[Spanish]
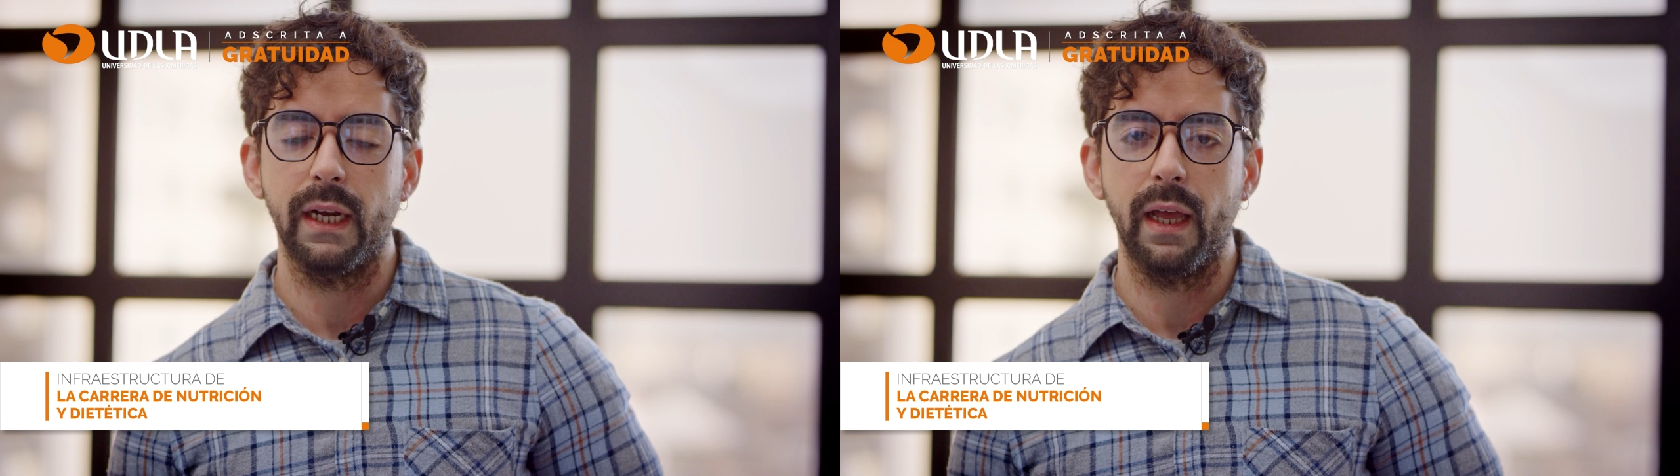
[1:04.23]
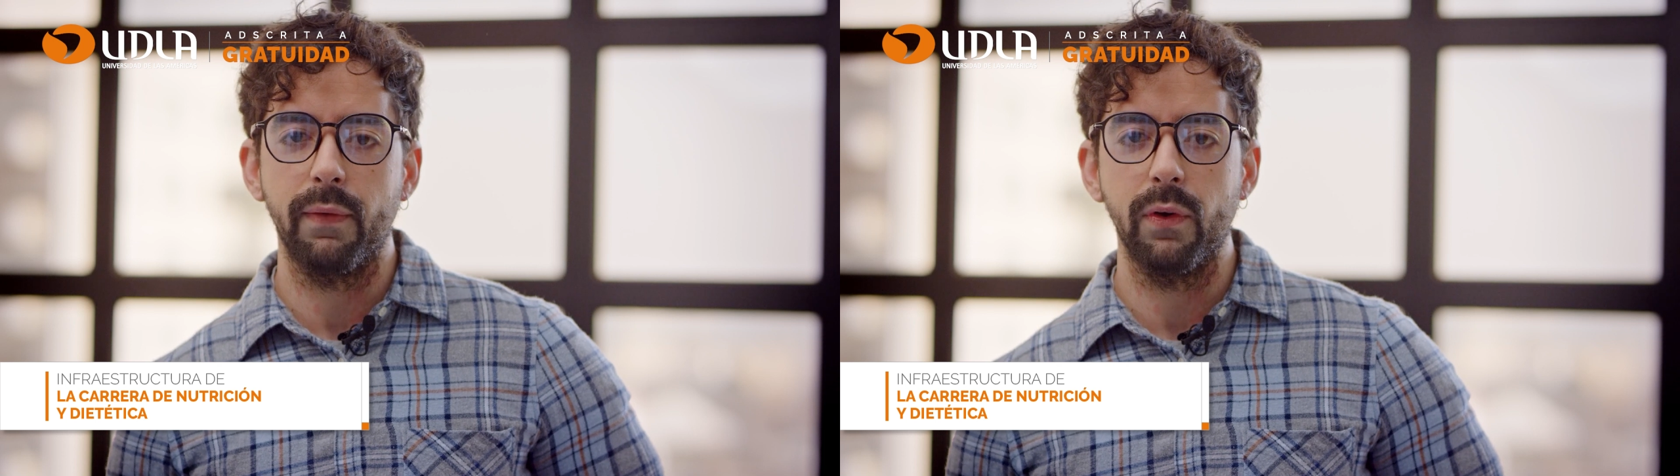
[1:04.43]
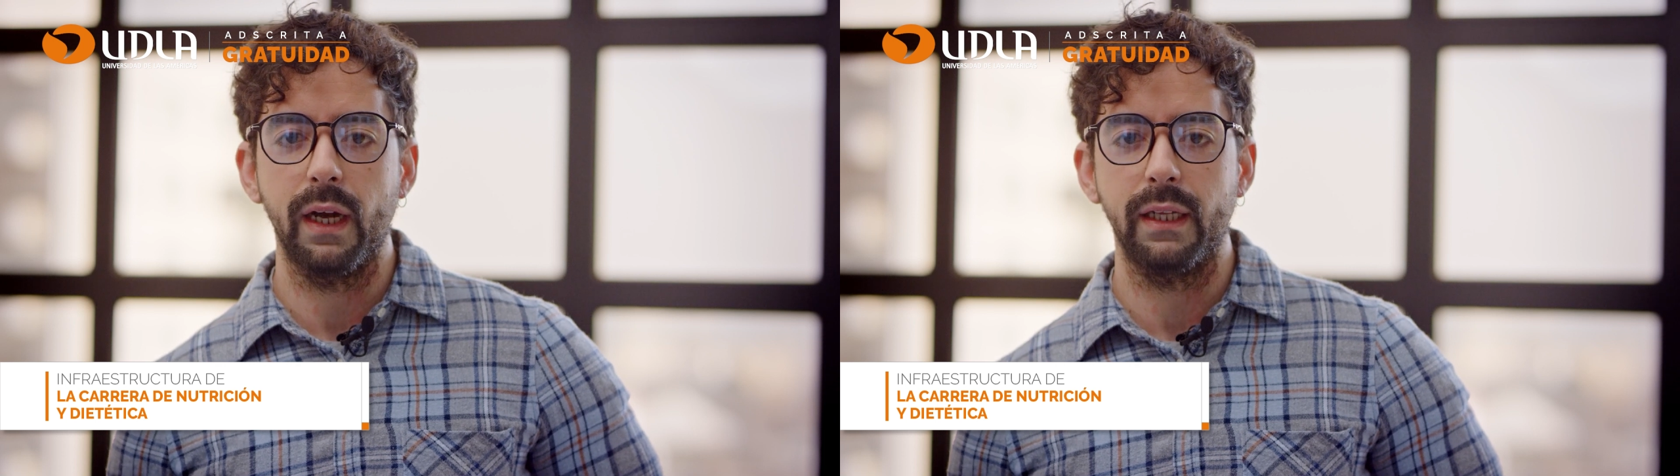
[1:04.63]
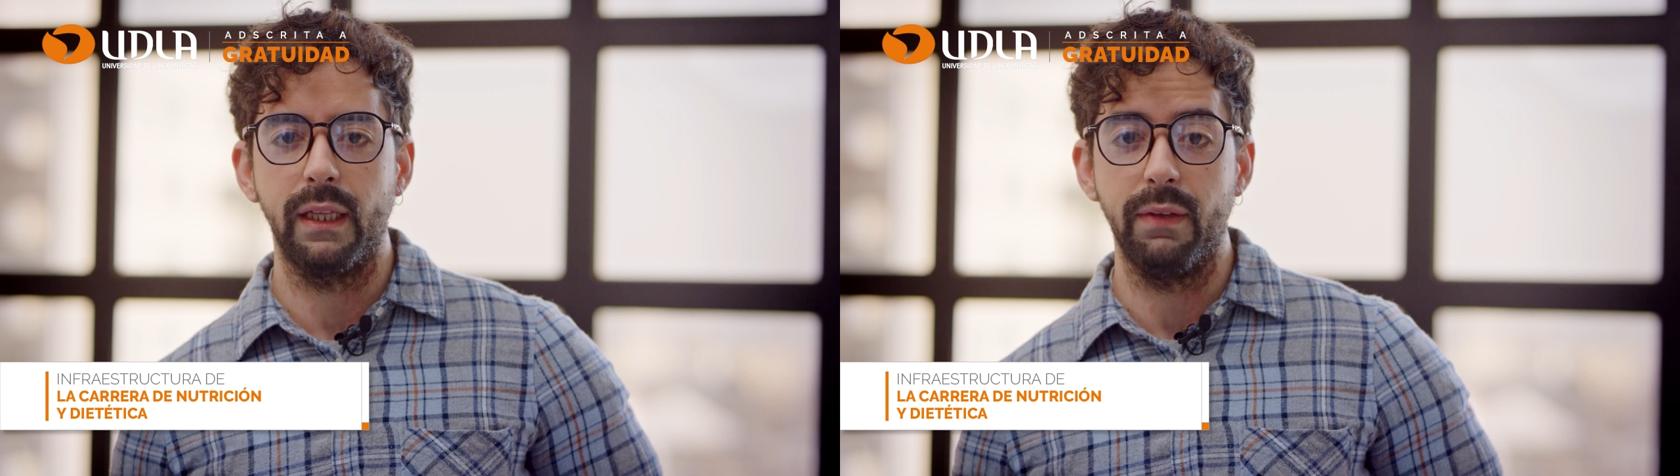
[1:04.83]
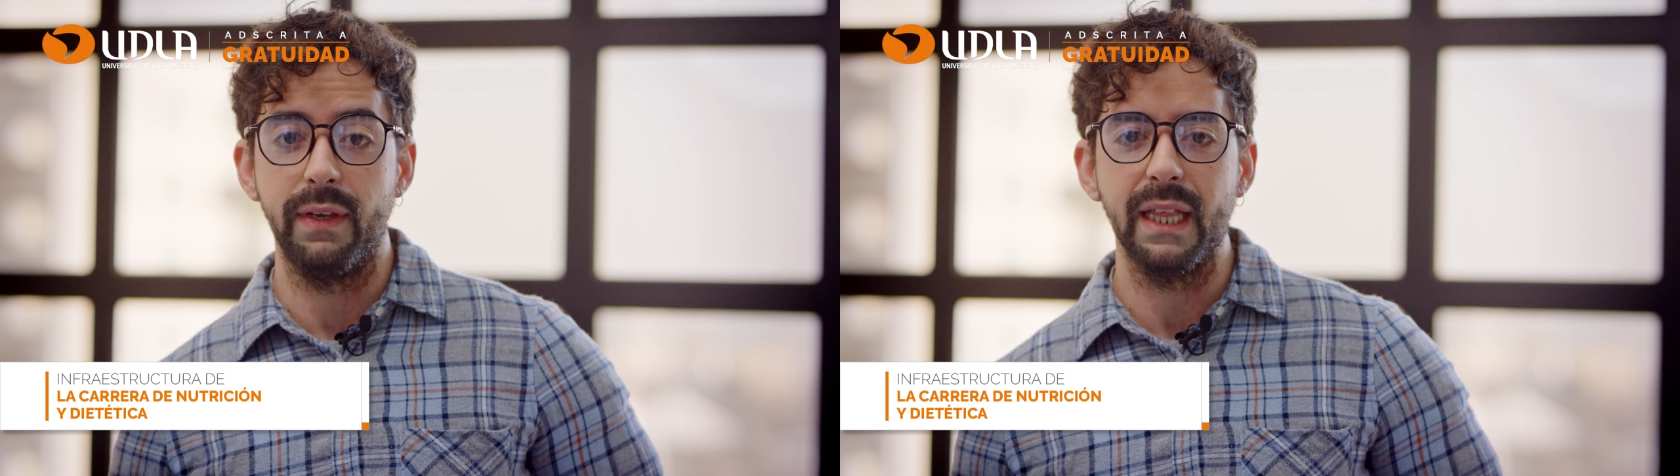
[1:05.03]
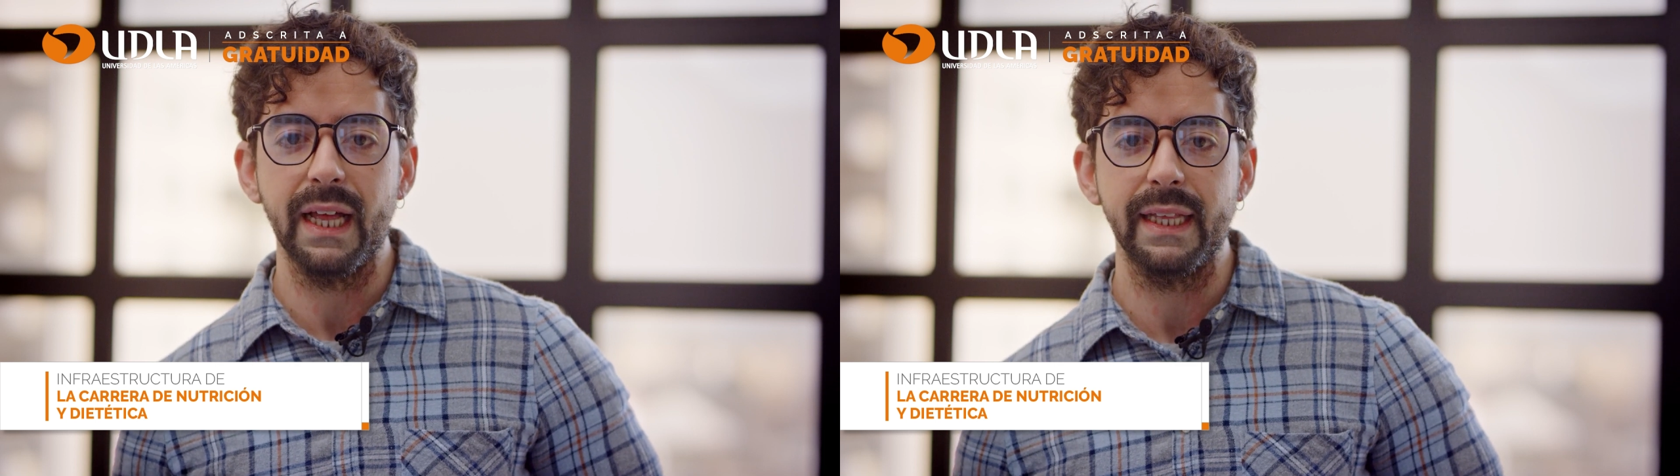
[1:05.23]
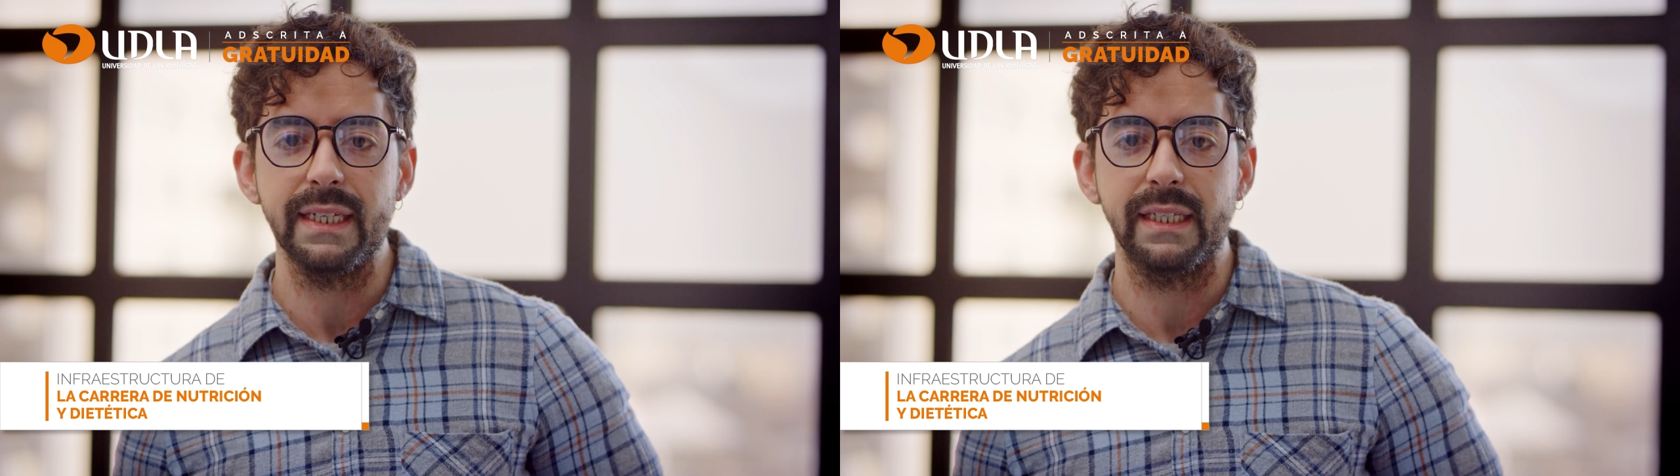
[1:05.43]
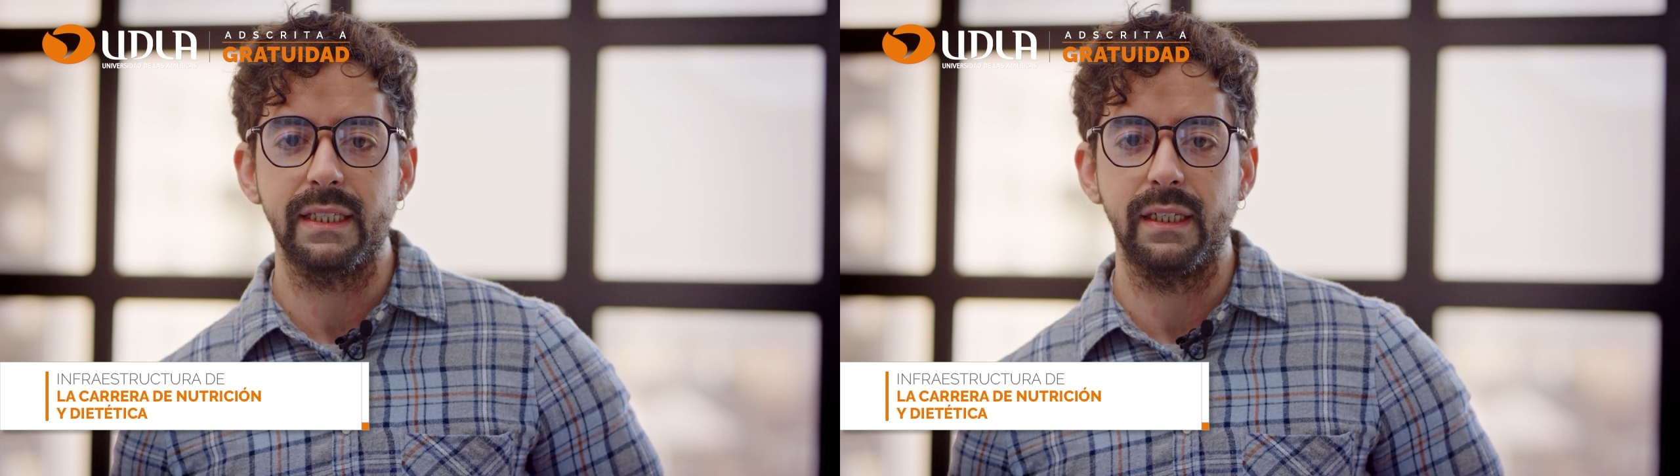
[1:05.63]
a cabo
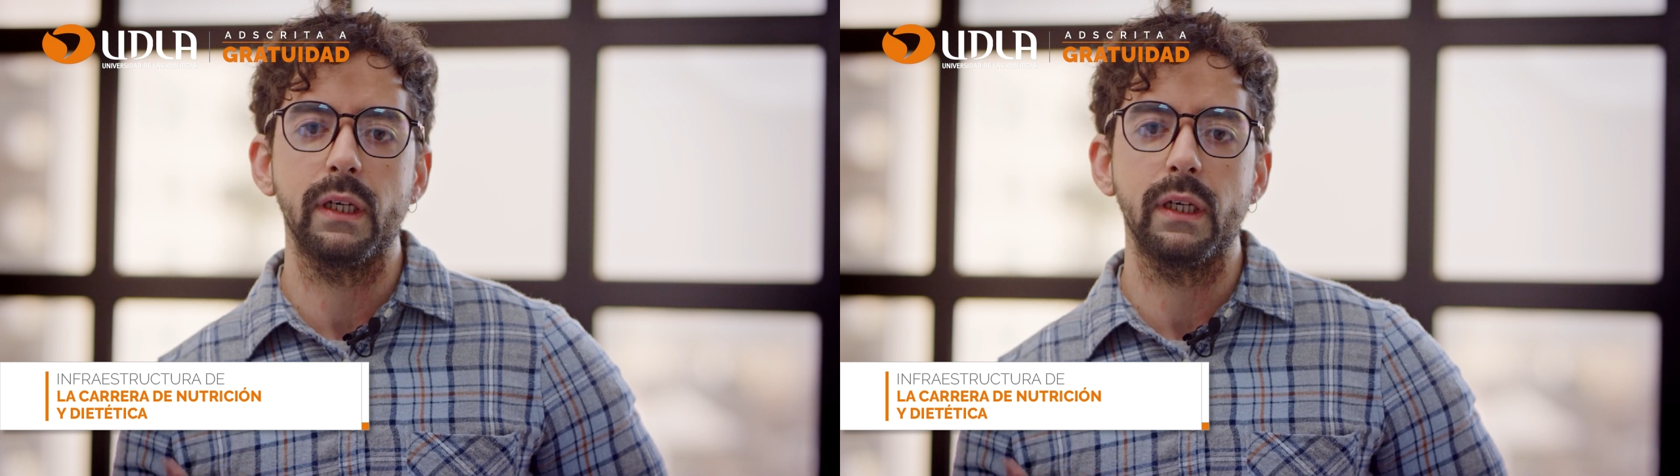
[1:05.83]
actividades